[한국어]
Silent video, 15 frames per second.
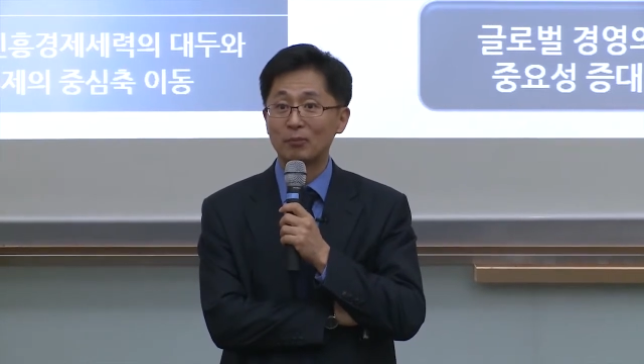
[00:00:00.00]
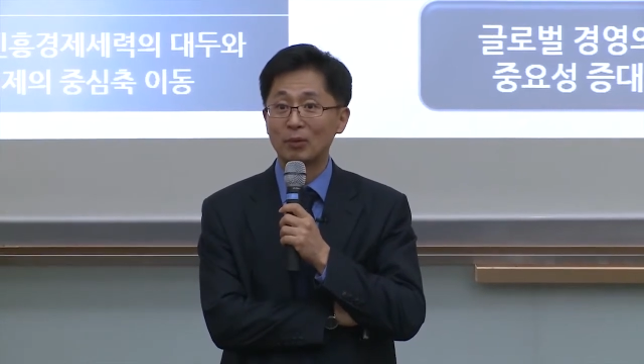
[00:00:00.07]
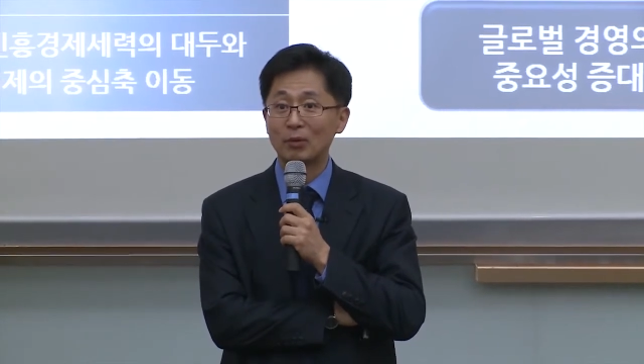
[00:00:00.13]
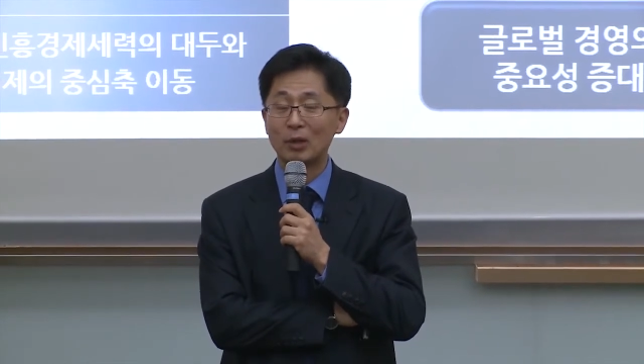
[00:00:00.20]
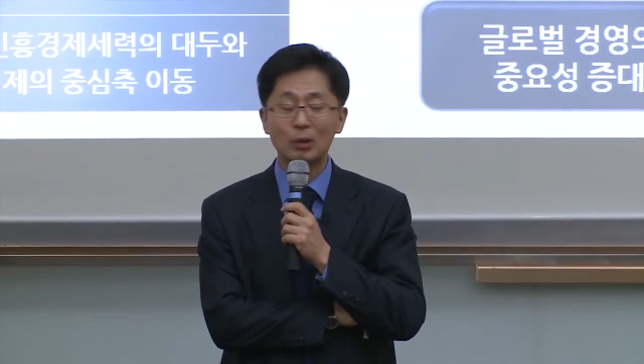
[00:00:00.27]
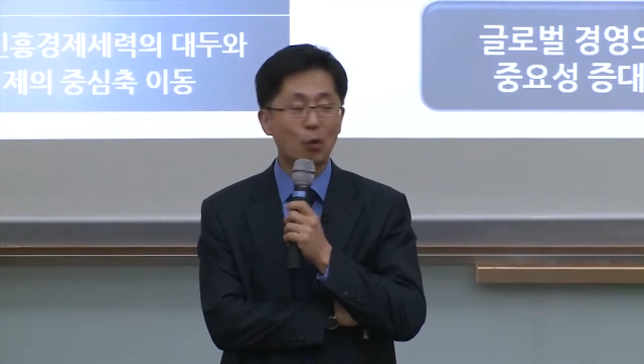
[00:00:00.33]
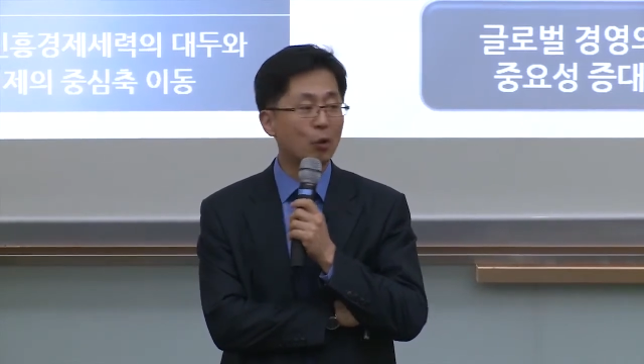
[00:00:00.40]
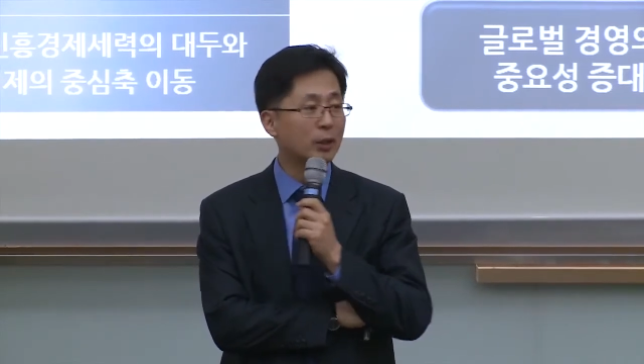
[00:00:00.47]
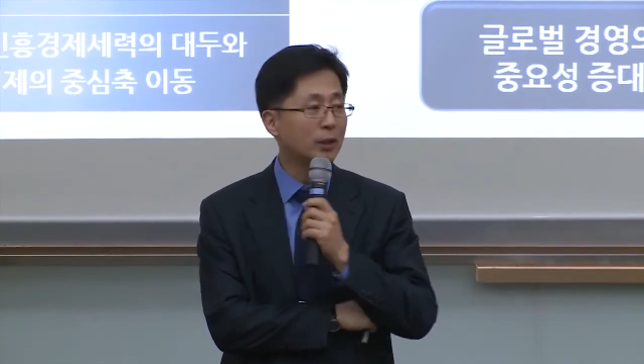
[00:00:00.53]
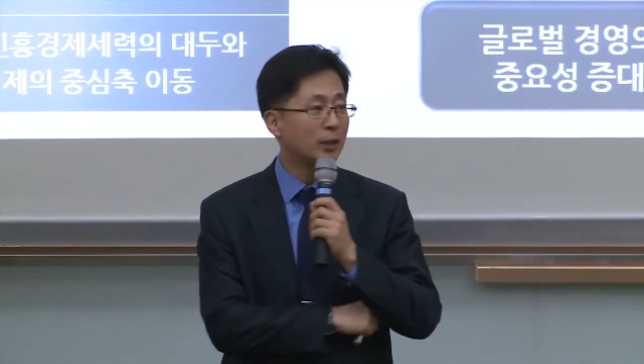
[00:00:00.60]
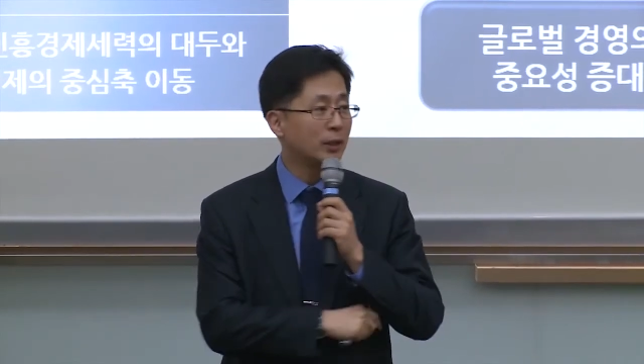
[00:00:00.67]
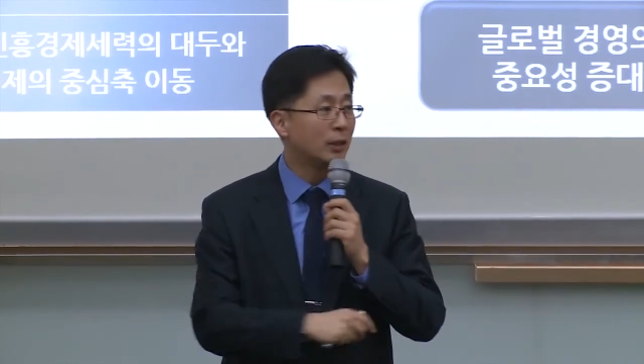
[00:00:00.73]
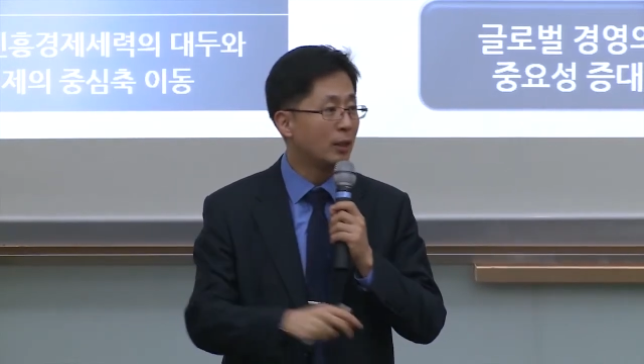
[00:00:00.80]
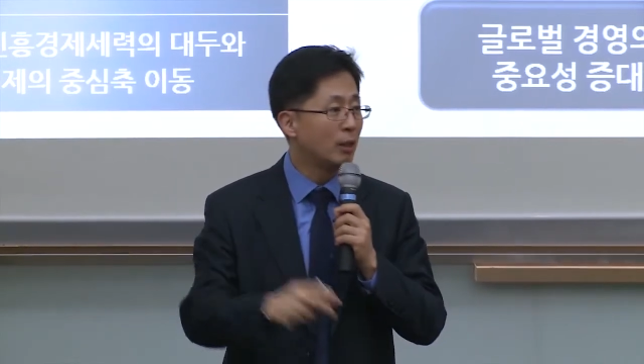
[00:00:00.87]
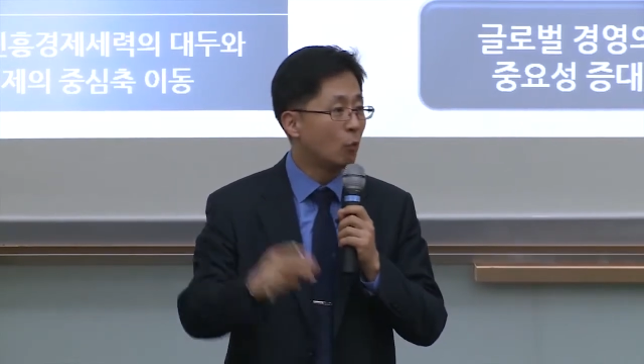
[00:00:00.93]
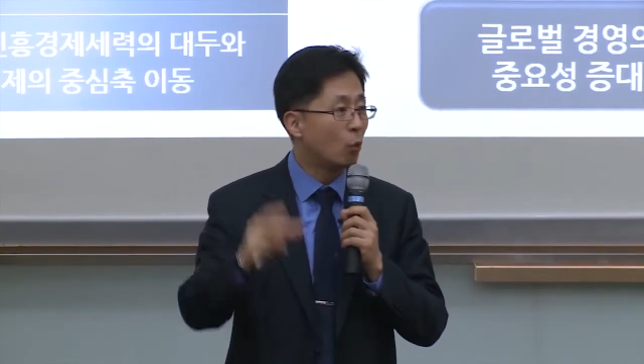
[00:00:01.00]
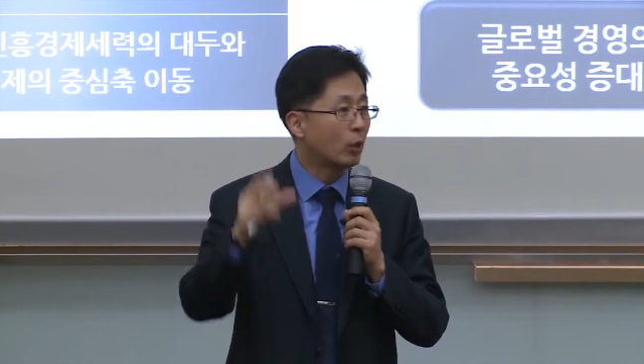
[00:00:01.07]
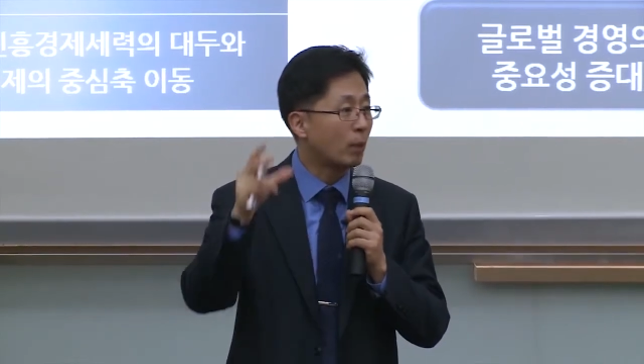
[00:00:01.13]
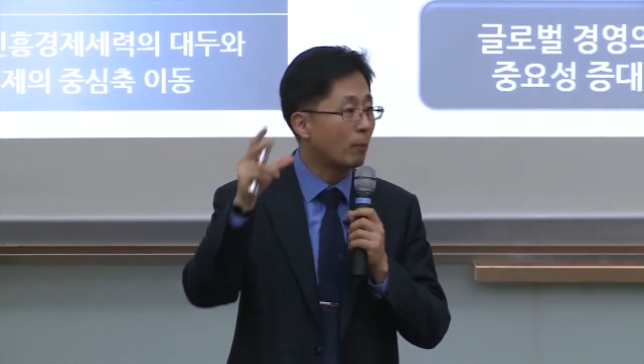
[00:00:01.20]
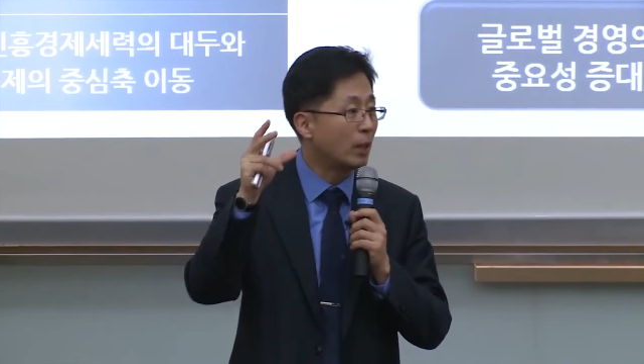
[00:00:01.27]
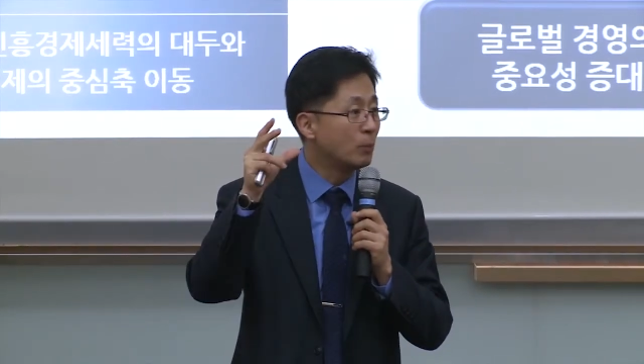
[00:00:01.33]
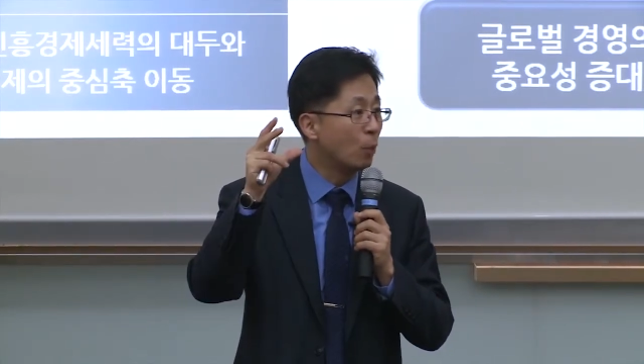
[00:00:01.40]
왜냐면 거기
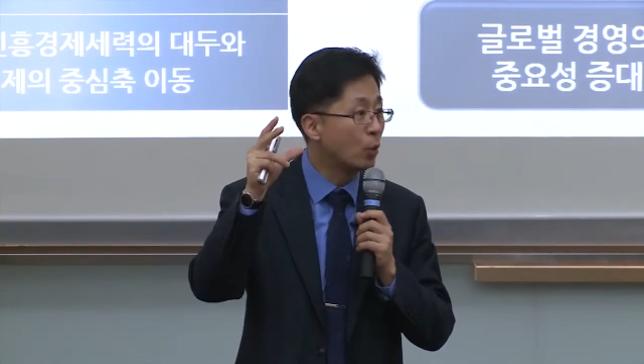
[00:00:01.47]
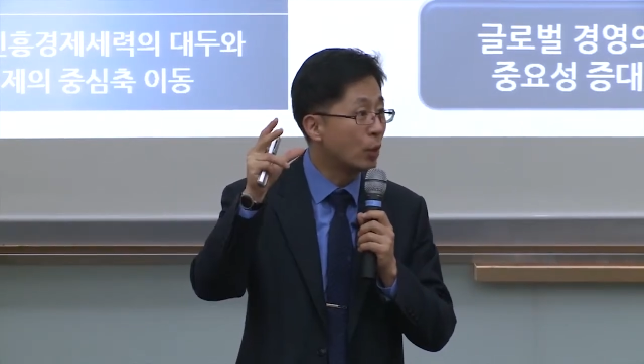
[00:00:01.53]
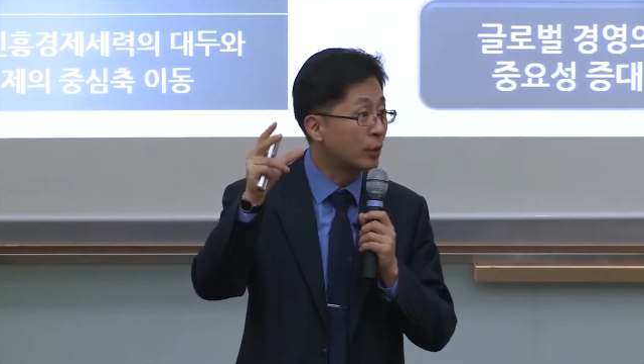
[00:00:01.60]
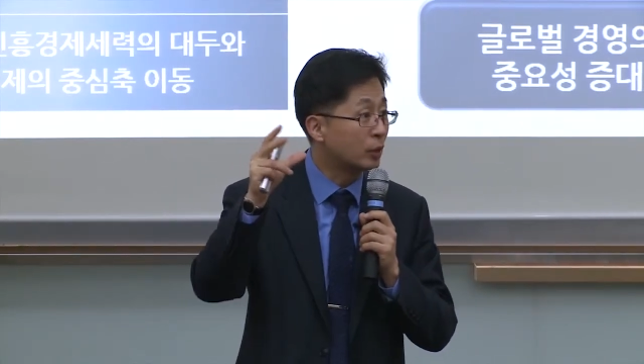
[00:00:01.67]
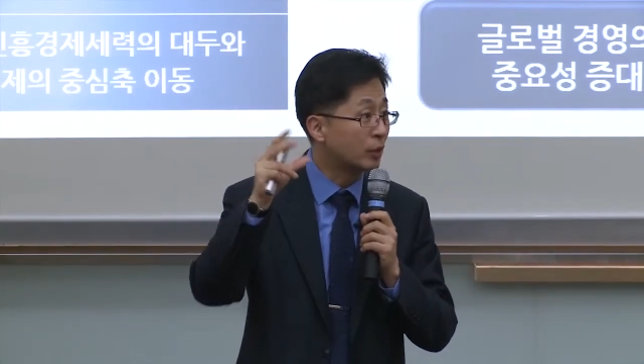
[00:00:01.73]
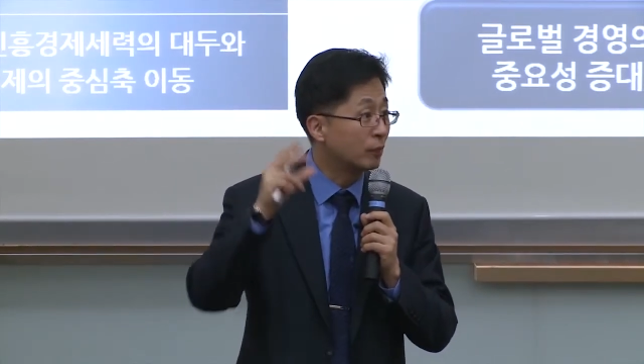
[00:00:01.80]
워낙 많이 몰려있기